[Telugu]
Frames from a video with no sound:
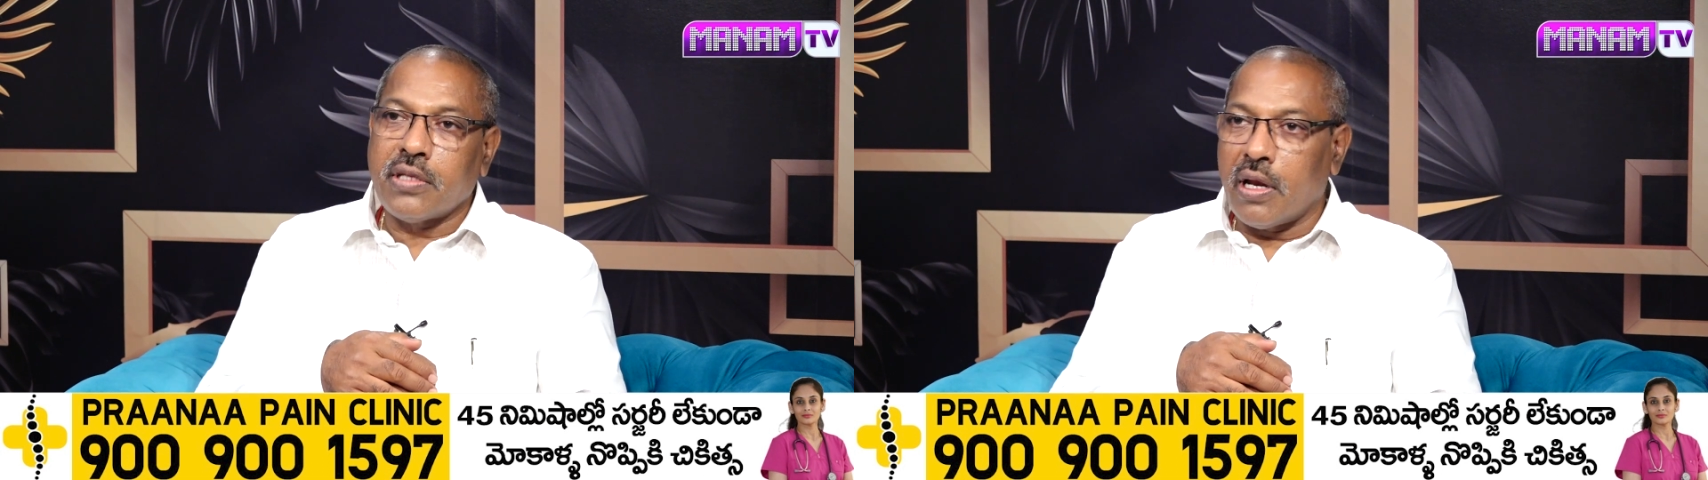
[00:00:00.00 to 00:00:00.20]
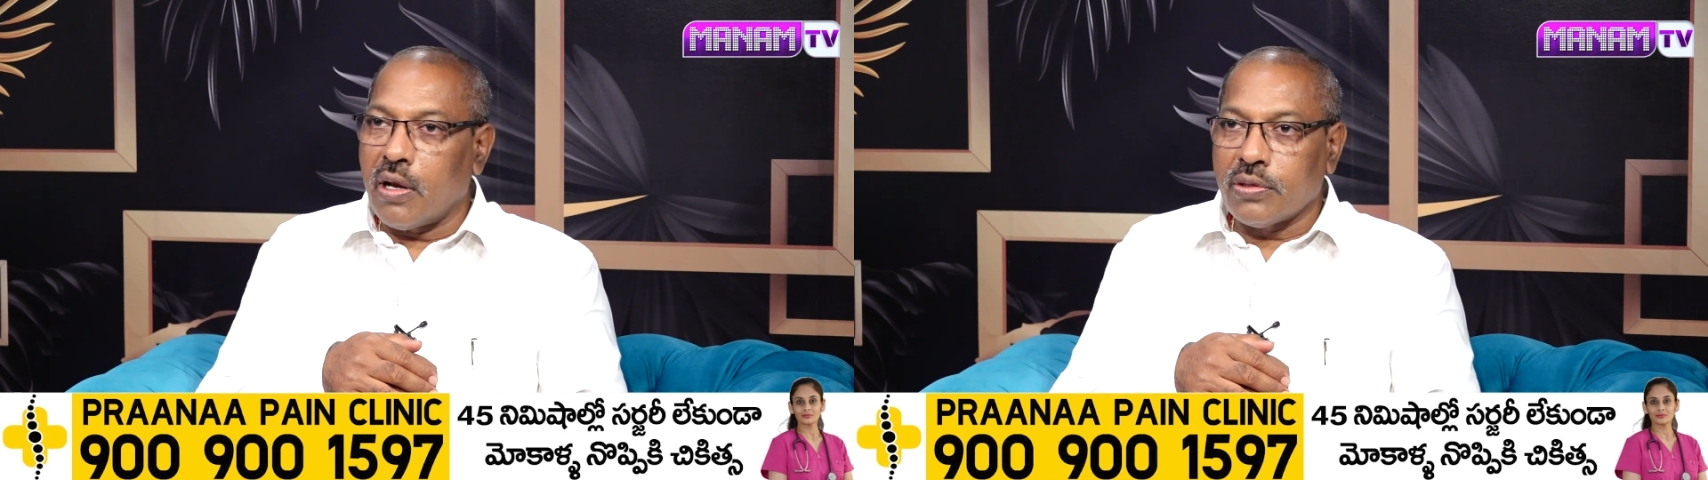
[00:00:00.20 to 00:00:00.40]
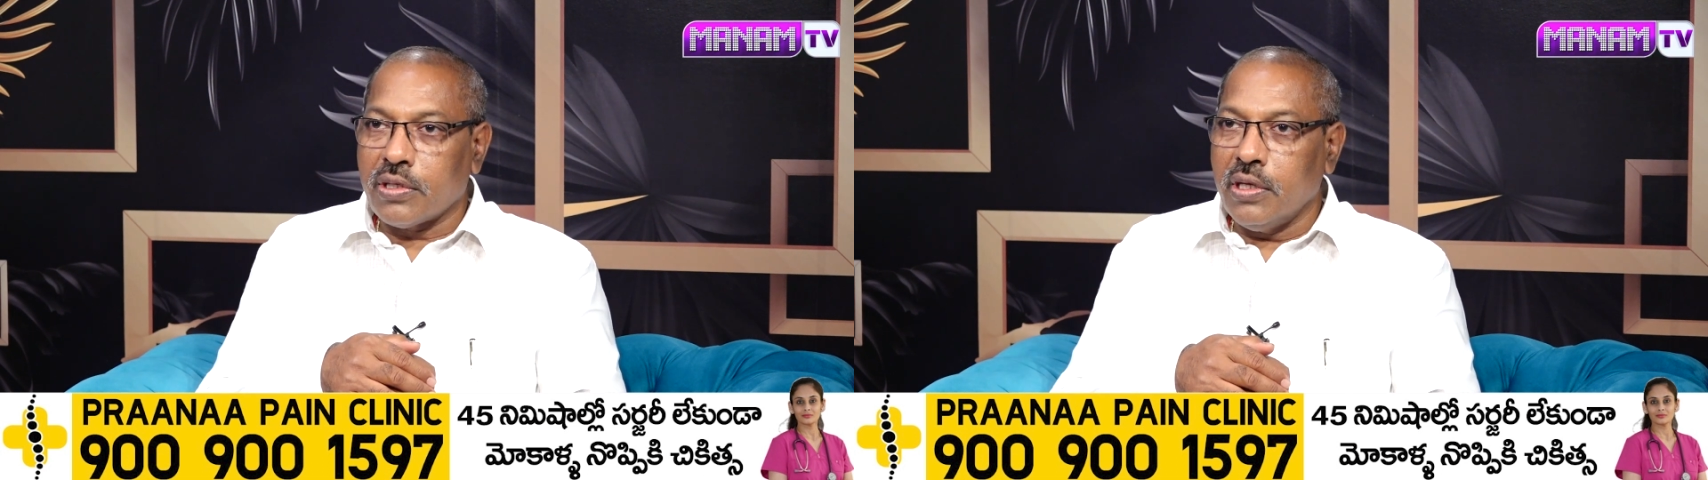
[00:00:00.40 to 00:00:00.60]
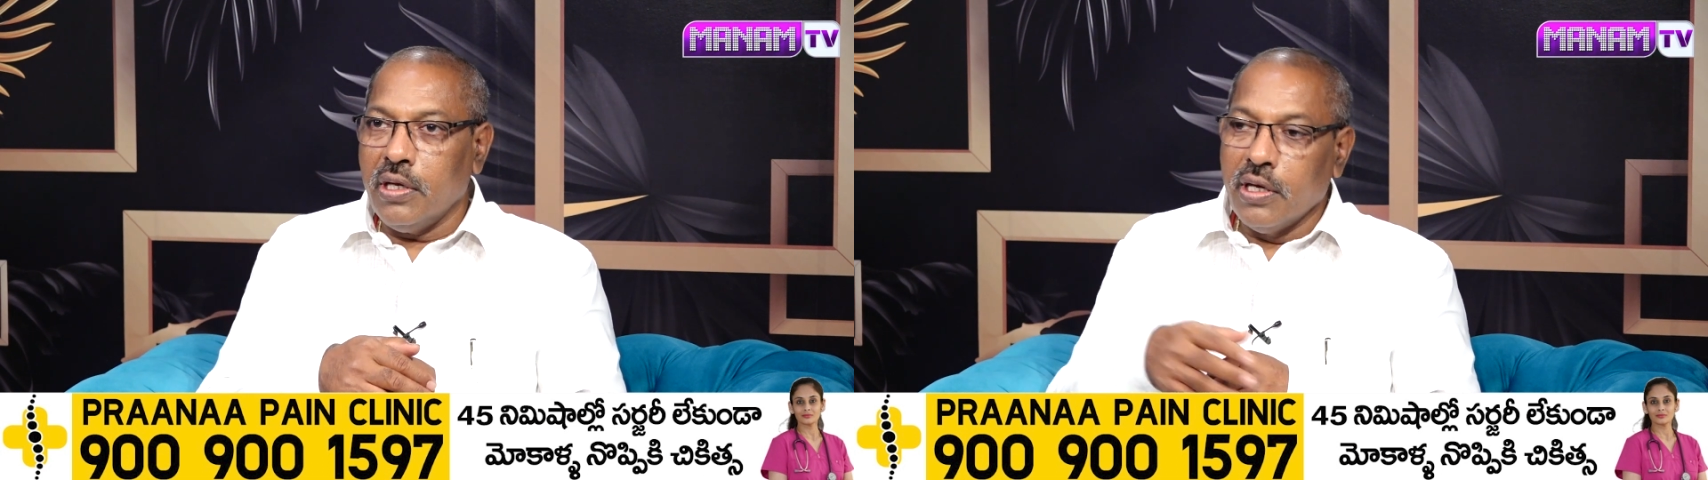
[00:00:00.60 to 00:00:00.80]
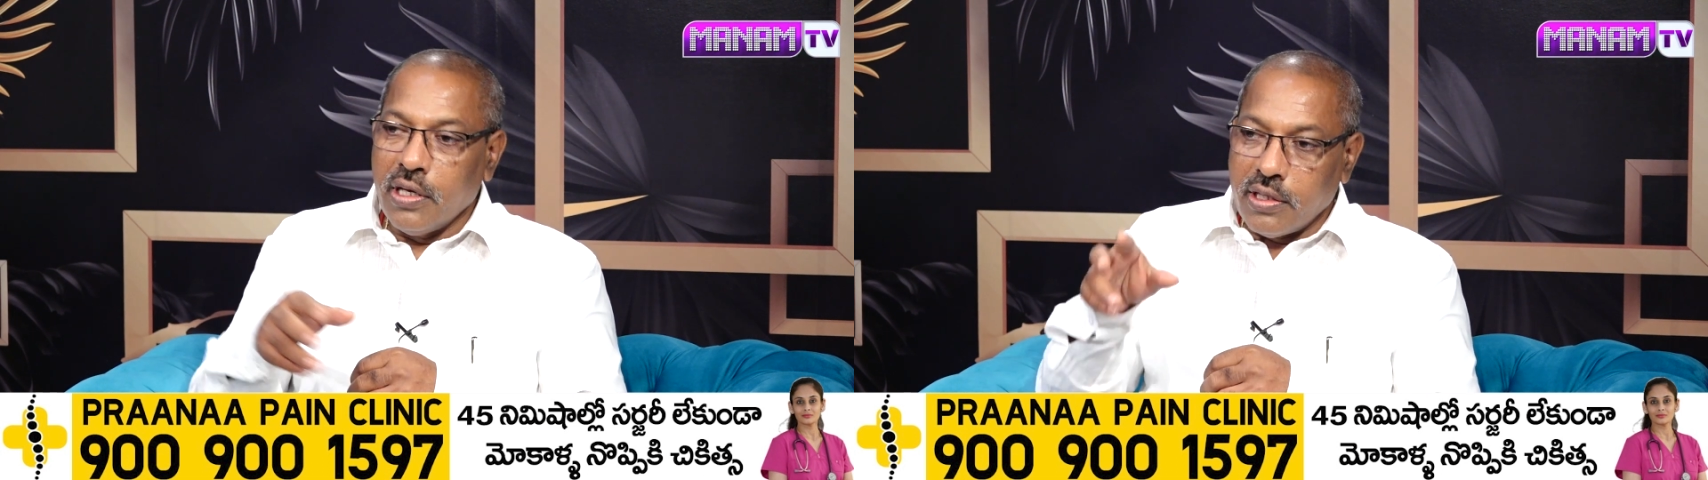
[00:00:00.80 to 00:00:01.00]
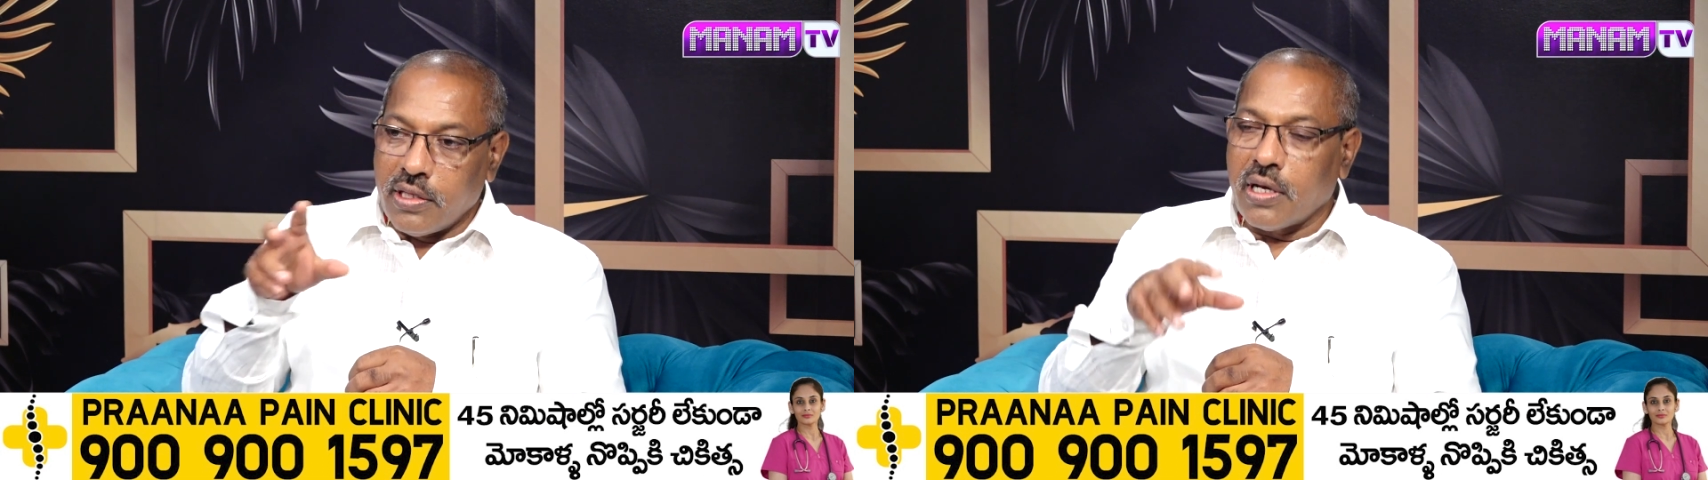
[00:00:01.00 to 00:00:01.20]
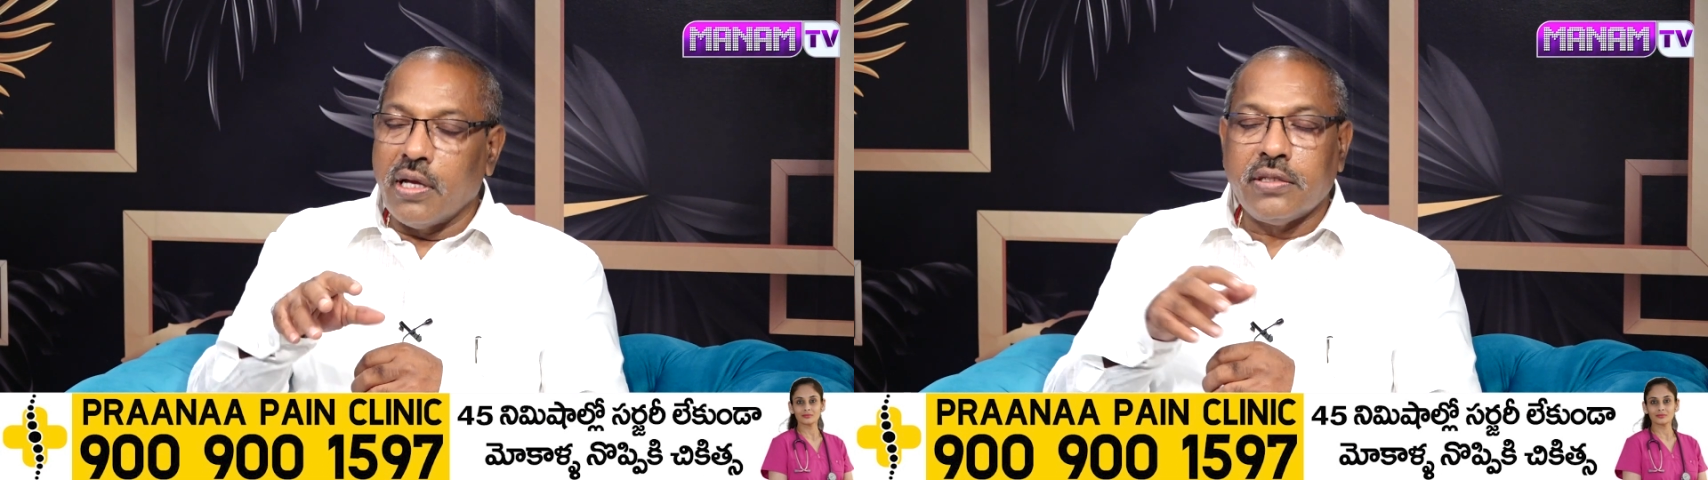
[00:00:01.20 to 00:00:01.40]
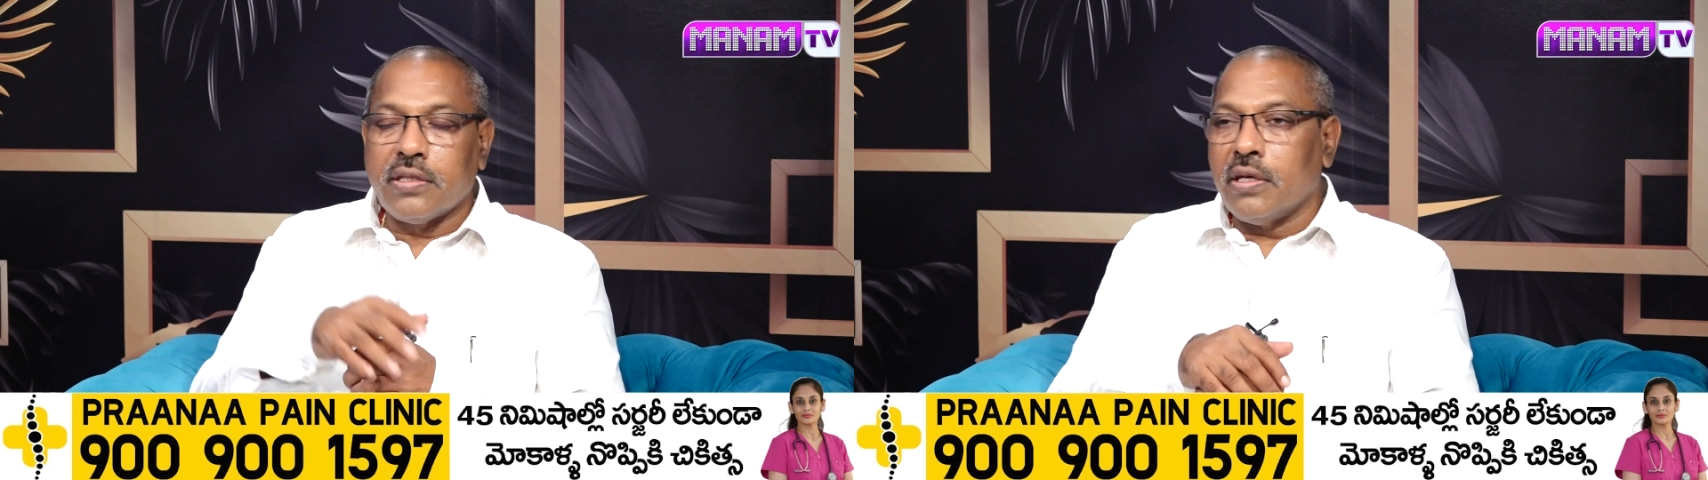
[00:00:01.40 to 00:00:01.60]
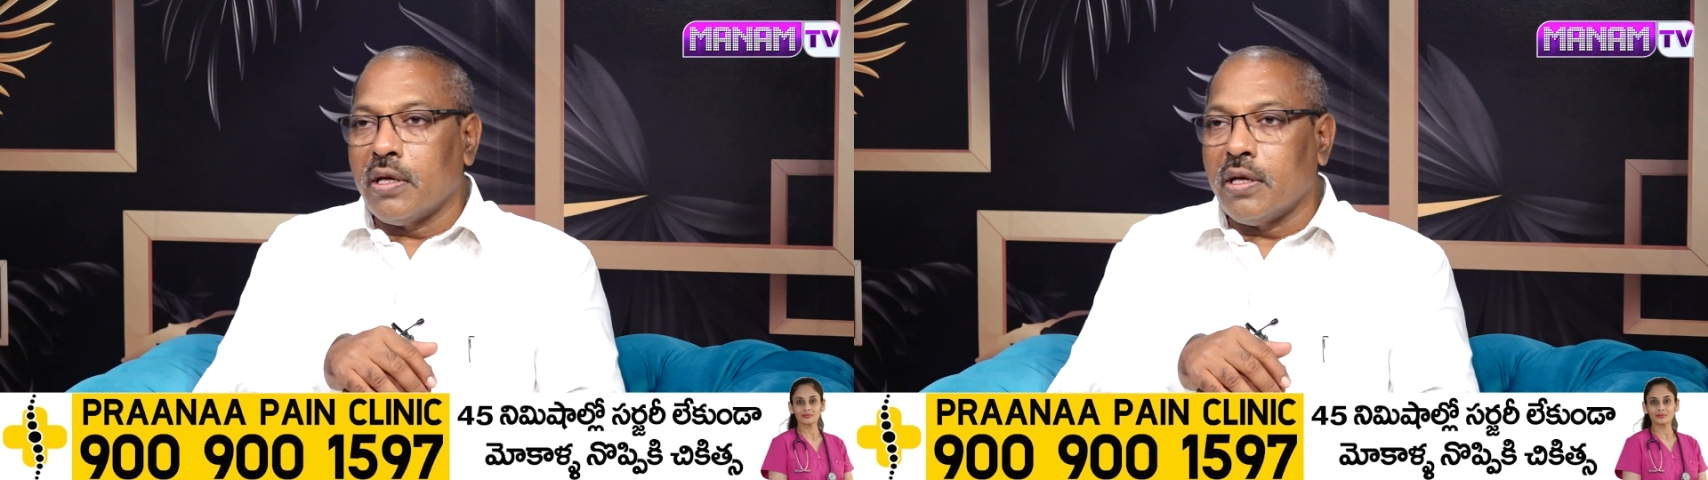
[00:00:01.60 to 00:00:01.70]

స్థానాలు వస్తాయి ఇద్దరు కలిసి